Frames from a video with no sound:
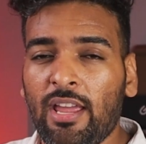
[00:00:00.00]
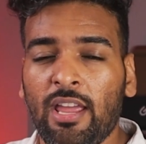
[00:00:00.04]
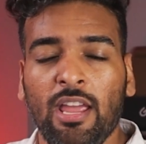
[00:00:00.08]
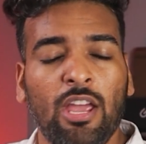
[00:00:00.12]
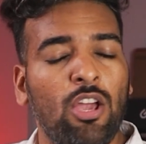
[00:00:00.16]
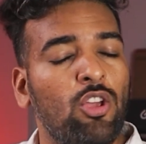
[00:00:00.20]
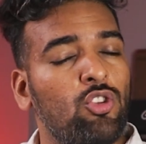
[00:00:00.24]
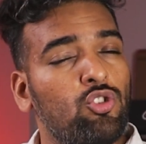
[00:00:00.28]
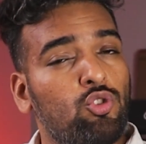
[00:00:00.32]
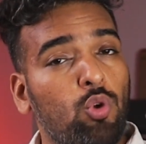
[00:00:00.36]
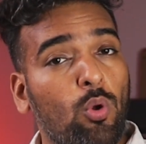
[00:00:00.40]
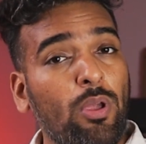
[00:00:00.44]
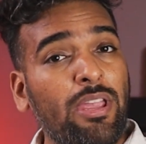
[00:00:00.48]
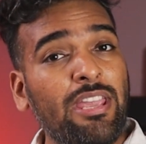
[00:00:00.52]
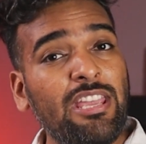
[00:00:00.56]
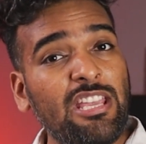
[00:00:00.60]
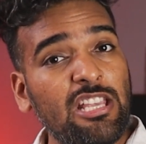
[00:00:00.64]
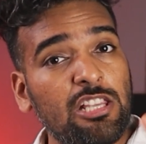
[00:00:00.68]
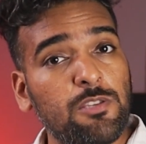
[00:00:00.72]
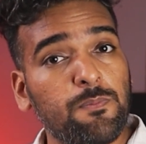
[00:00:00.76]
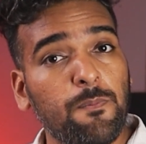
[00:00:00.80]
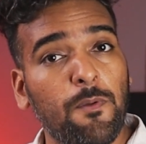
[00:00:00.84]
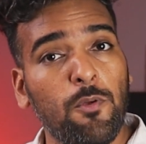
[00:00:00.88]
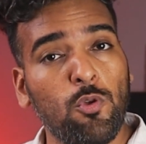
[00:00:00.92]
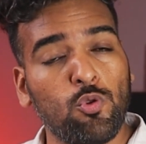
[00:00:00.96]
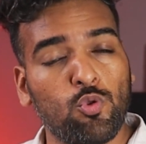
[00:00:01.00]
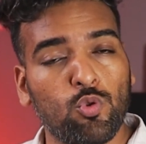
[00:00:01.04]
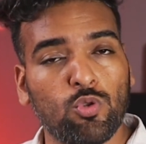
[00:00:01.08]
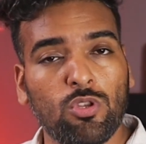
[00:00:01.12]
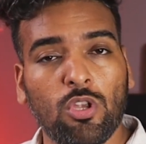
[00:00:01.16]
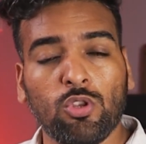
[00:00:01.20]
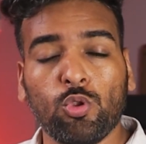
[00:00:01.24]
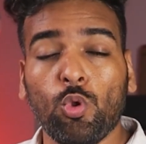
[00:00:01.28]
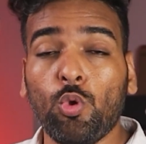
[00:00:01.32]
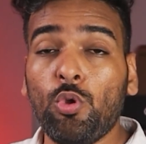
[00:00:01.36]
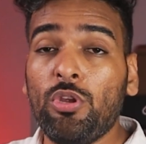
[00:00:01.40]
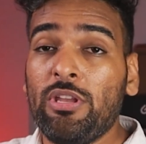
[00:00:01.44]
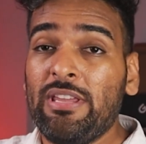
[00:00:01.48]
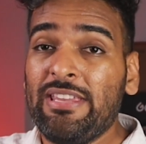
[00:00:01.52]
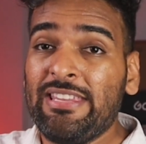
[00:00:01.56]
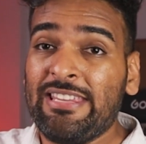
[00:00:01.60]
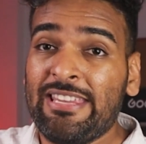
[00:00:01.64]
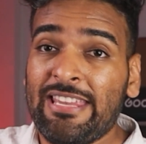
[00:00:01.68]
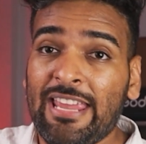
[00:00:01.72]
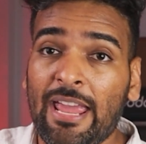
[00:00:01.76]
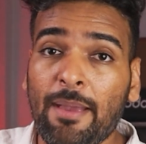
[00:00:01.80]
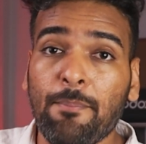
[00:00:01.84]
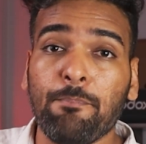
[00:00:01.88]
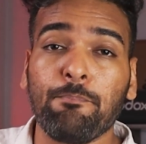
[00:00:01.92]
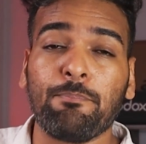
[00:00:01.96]
है जो कि इसमें यूज़ होता है तो
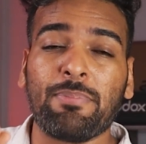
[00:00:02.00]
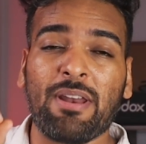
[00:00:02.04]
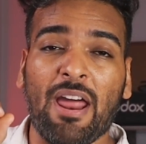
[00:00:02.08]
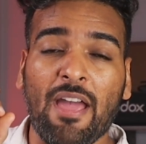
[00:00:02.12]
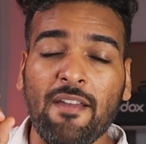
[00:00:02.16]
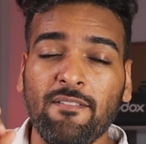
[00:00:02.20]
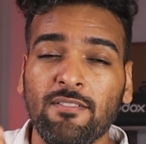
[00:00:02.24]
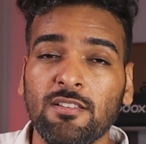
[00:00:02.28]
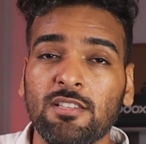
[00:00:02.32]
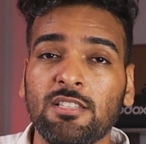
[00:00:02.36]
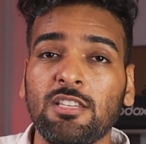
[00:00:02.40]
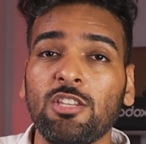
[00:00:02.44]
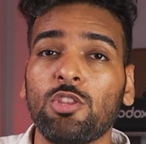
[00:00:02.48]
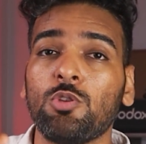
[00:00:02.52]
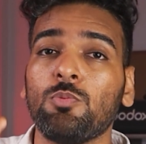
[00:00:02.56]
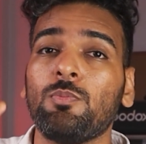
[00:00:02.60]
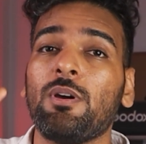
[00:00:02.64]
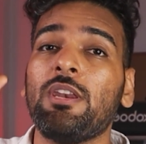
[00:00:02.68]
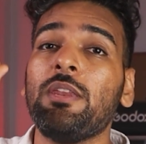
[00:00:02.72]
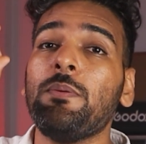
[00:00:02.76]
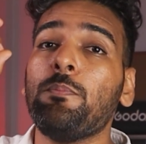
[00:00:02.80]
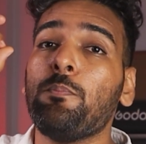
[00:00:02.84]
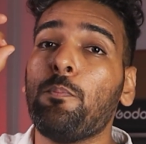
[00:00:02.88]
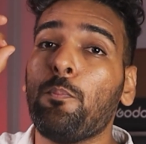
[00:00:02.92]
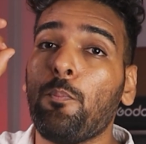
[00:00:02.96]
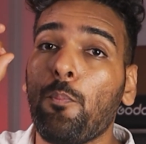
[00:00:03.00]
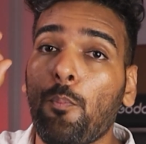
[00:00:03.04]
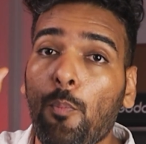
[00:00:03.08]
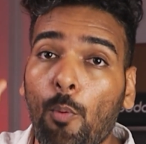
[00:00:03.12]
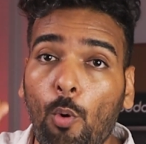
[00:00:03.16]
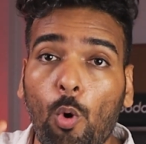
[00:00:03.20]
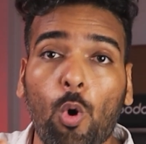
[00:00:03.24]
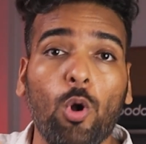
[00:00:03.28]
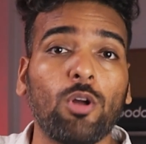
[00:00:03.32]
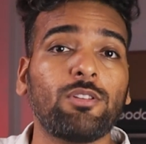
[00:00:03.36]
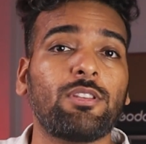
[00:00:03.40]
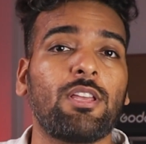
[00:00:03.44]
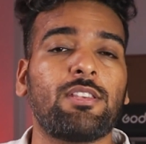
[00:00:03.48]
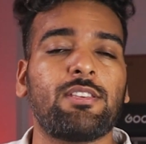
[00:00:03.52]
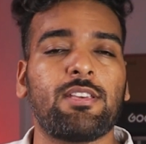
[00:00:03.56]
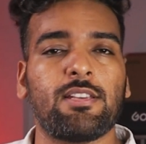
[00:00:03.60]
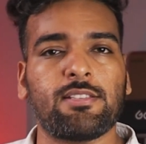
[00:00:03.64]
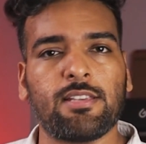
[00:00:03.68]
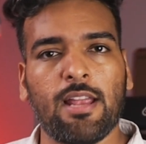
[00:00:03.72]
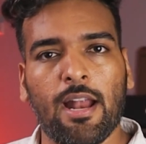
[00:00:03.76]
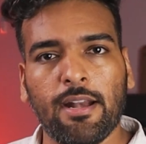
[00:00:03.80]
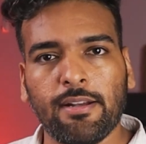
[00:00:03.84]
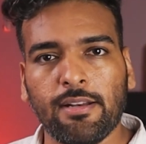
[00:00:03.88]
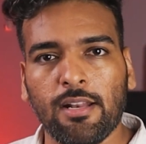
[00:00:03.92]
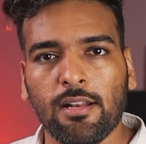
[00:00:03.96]
ये प्राइवेसी तुम्हारी बहुत अच्छे
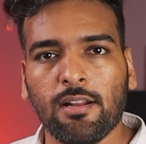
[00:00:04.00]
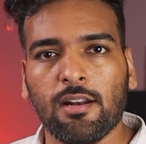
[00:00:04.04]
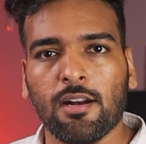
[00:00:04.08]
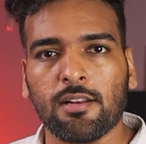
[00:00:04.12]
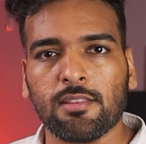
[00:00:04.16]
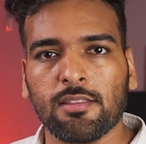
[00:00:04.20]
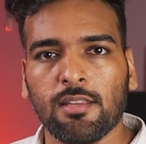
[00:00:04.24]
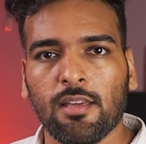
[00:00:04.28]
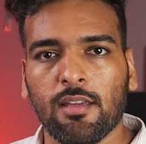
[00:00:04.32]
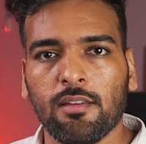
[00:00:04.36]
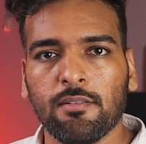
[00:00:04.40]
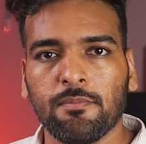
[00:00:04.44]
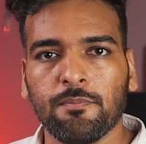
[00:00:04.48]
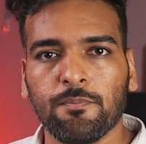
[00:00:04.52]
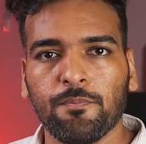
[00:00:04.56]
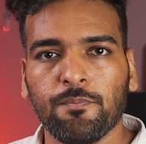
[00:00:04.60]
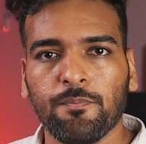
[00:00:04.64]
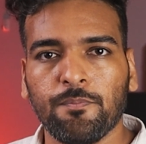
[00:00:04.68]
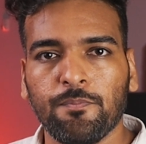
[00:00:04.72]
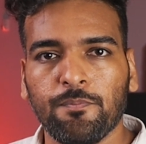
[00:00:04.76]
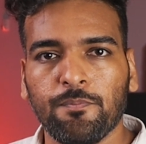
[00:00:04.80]
से हैंडल करता है